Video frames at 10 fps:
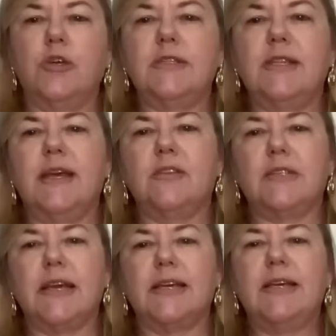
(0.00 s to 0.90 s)
dois
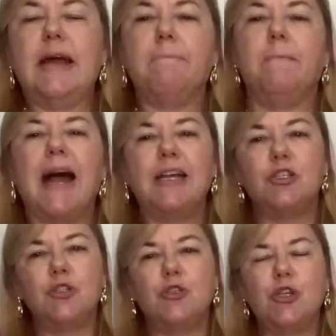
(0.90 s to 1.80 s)
dedos aqui
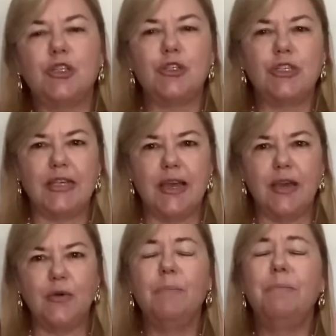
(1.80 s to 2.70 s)
abaixo do nosso
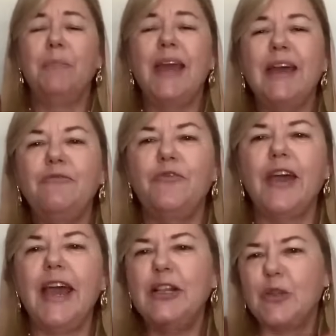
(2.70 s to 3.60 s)
seio
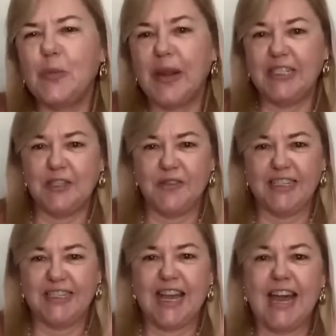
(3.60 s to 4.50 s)
perfeito para
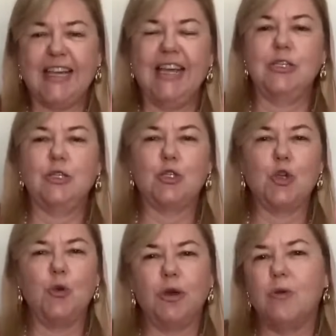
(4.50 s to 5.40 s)
disfarçar aquele
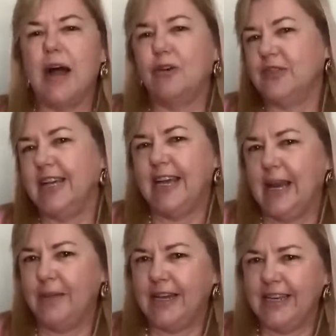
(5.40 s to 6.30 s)
estômago alto e
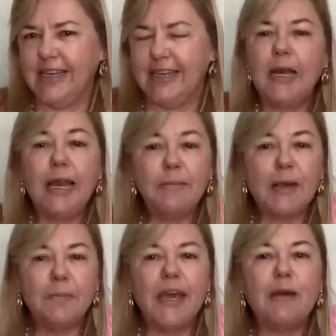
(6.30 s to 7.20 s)
aquela barriguinha.
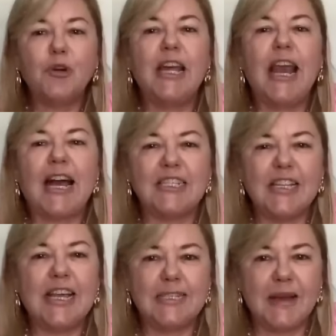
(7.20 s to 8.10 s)
Lembra bem a
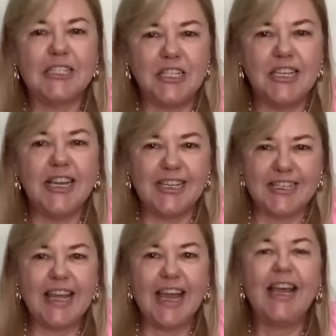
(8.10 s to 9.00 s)
modelagem das
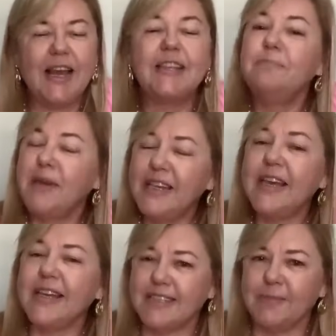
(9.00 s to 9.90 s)
batinhas, né? Ela também
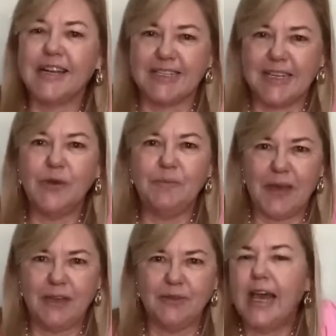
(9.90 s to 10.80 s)
tem essa marcação
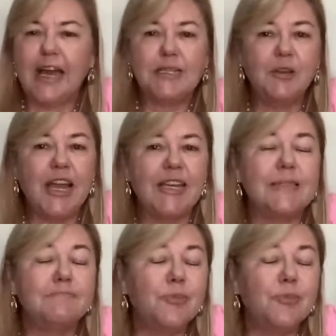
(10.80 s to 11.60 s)
império. As mulheres